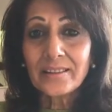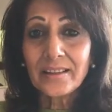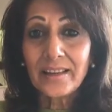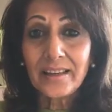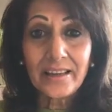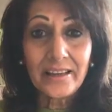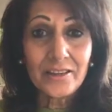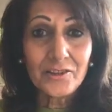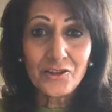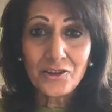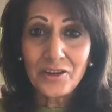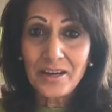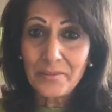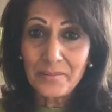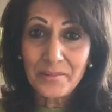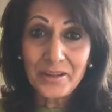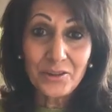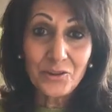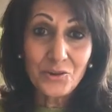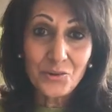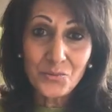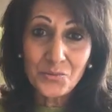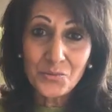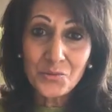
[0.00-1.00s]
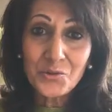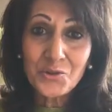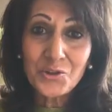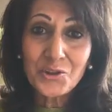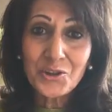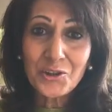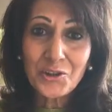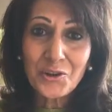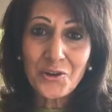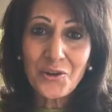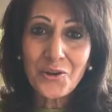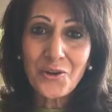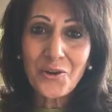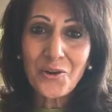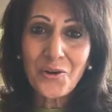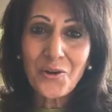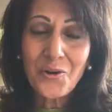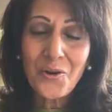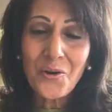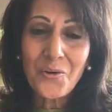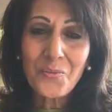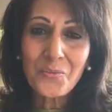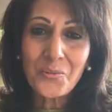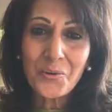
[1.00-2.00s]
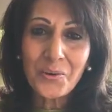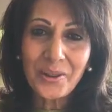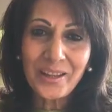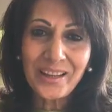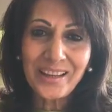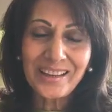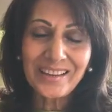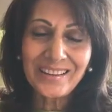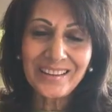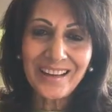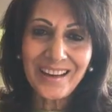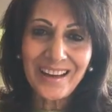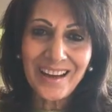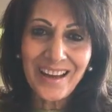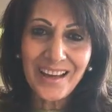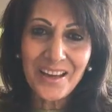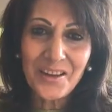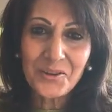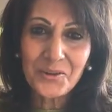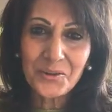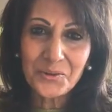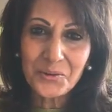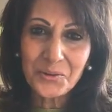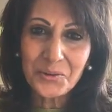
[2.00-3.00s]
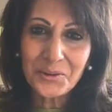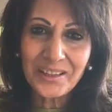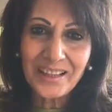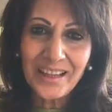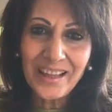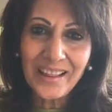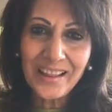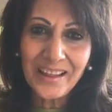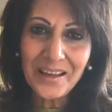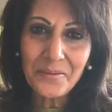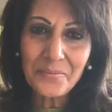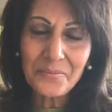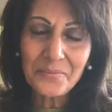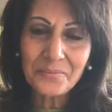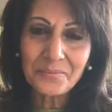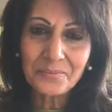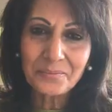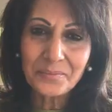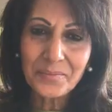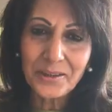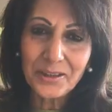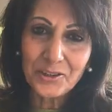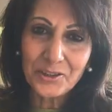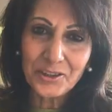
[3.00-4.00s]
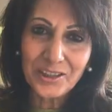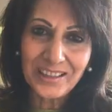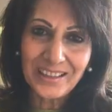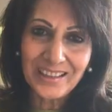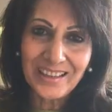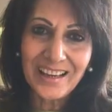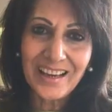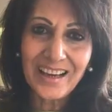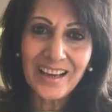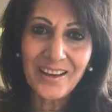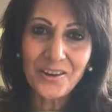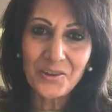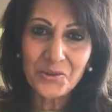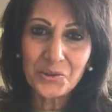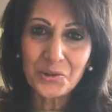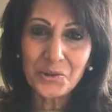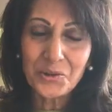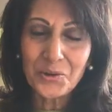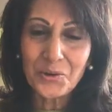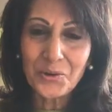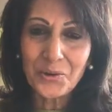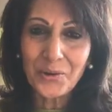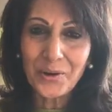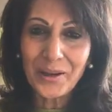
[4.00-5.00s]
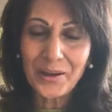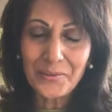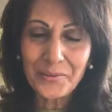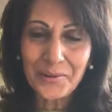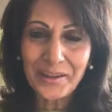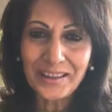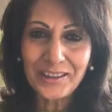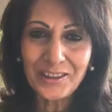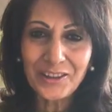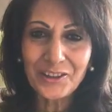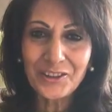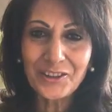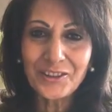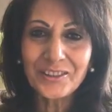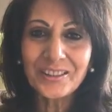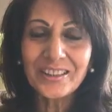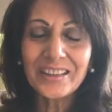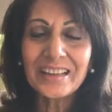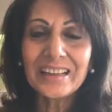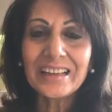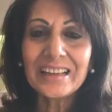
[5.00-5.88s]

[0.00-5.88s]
Eh, yo lamento mucho no poder estar ahí con ustedes, pero tenía otro evento.